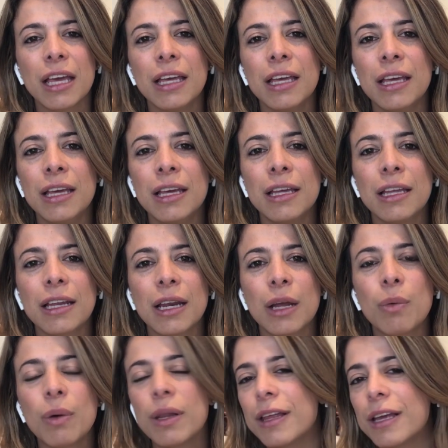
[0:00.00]
y
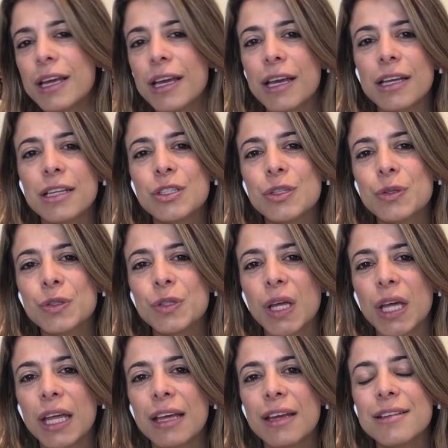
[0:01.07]
recuerden que si
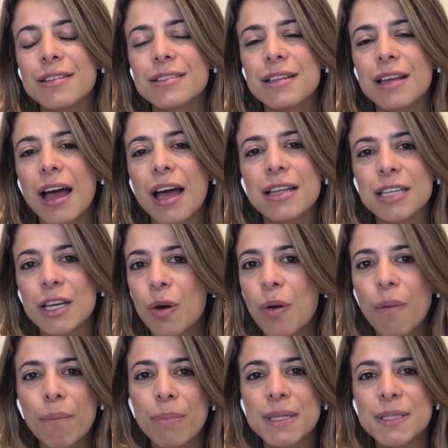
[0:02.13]
ustedes hacen
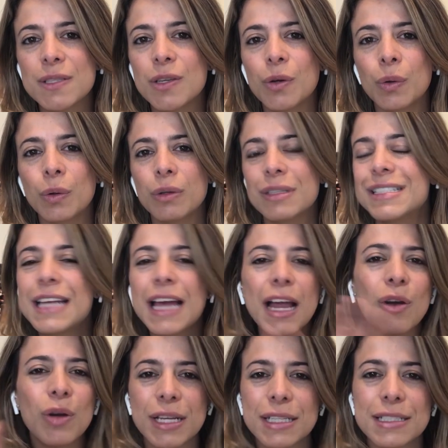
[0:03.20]
compasión,
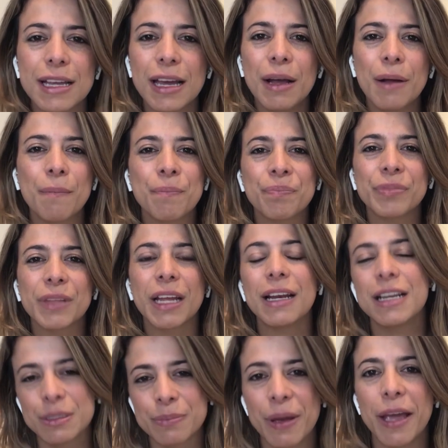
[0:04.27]
sea lo que sea,
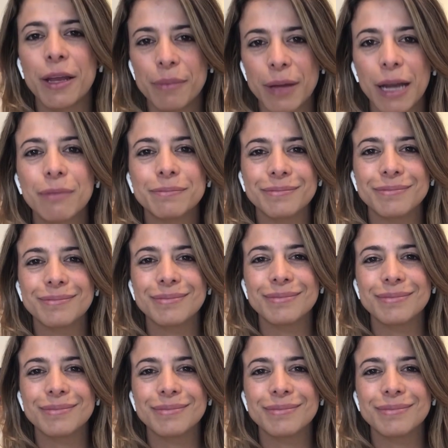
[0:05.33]
les va a ir bien.